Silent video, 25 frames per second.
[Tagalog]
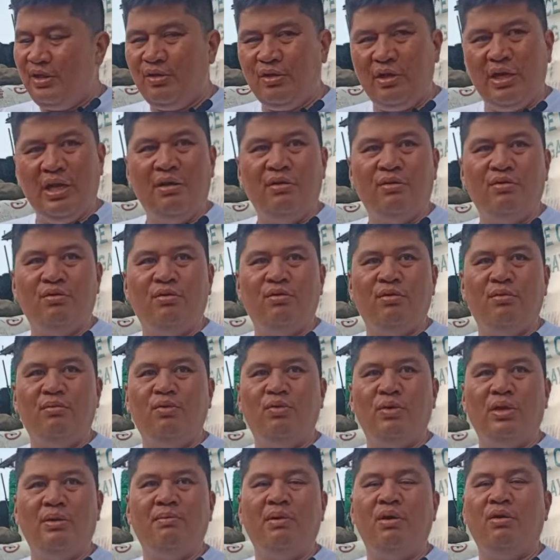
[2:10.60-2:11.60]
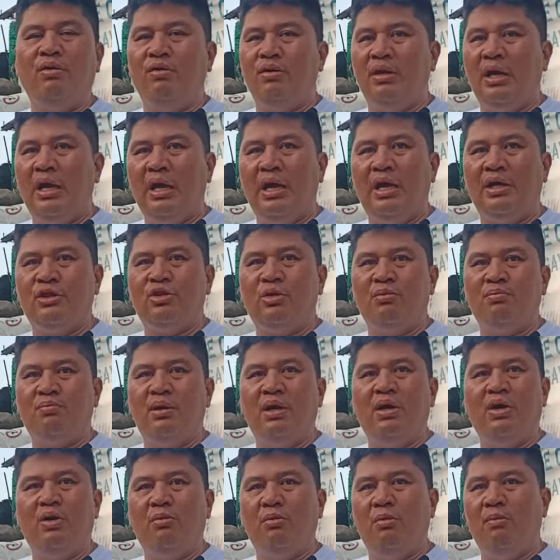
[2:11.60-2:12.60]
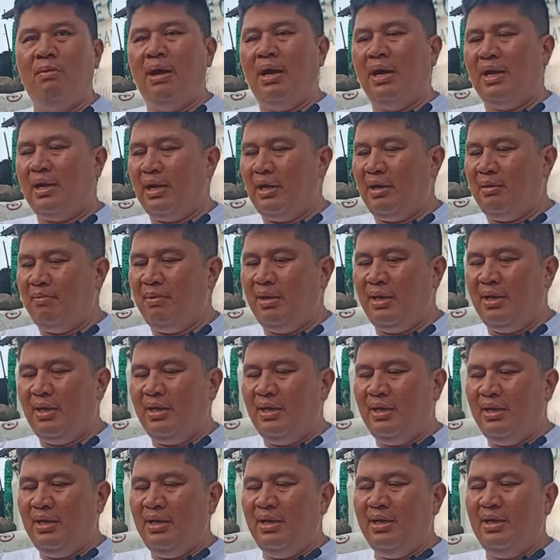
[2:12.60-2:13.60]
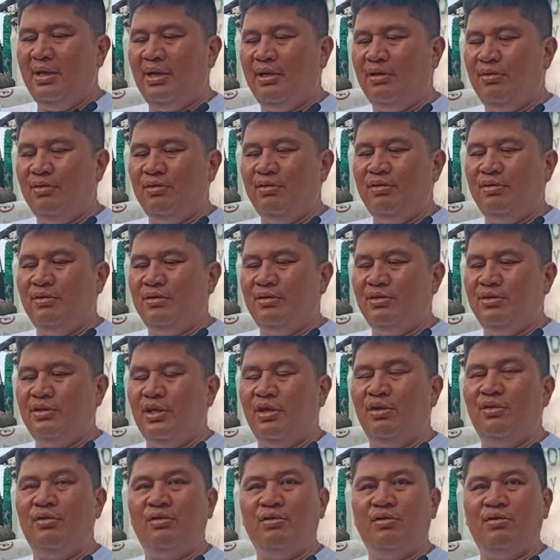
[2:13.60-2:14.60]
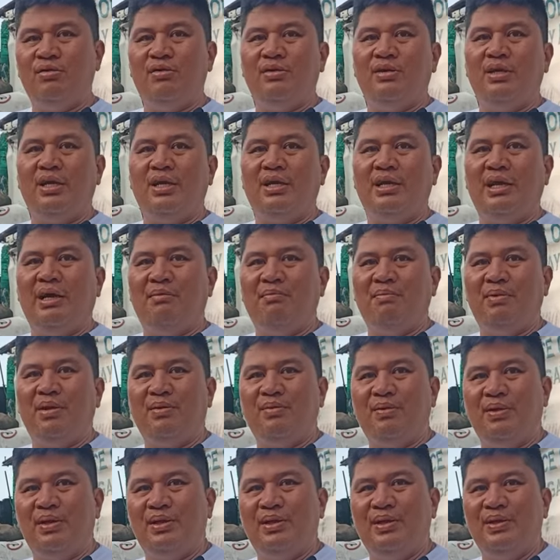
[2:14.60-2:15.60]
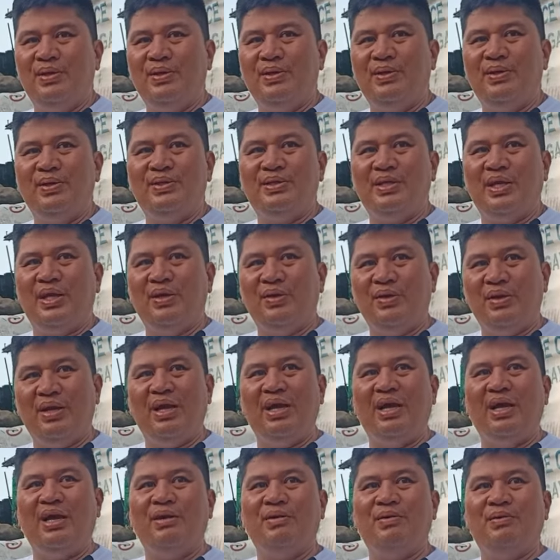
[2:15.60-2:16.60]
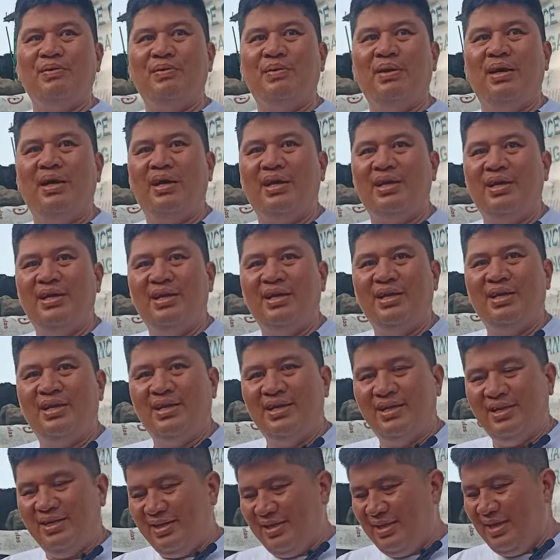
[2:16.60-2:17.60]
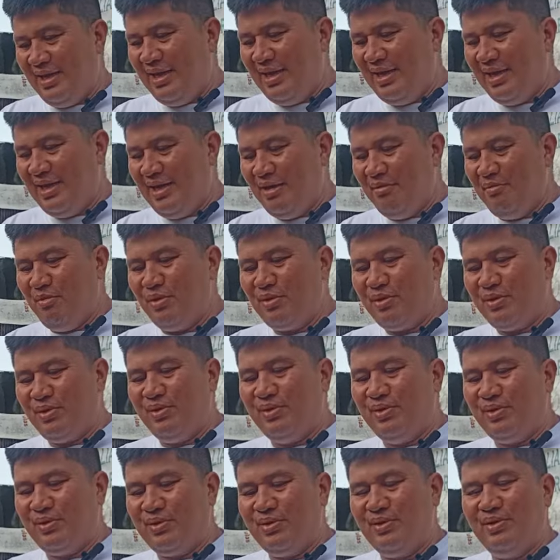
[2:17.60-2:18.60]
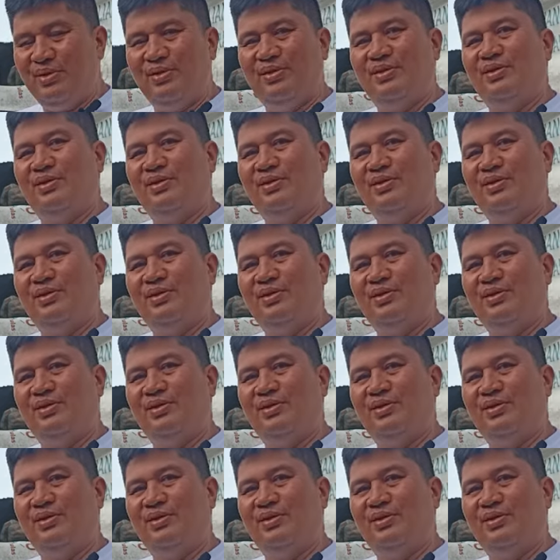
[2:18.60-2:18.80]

hindi ko alam kung umuwi ba o nakatop ba o bumagal ba. Ngayon, siya yung nag number 1 doon. Siya yung nakakuha ng motor.